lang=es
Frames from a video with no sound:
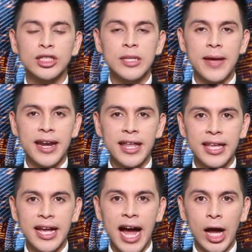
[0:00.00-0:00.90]

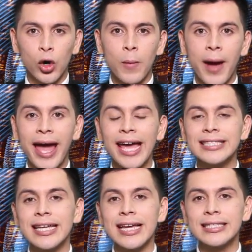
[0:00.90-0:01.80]

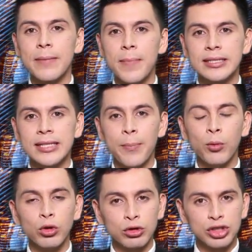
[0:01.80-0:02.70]

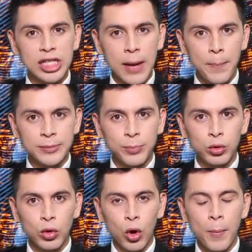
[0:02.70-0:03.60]

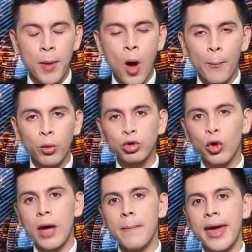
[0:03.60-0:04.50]

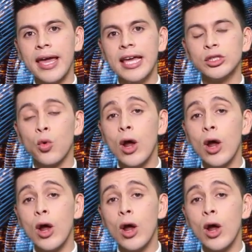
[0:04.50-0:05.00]
cibernética.sspc.chiapas.gov.mx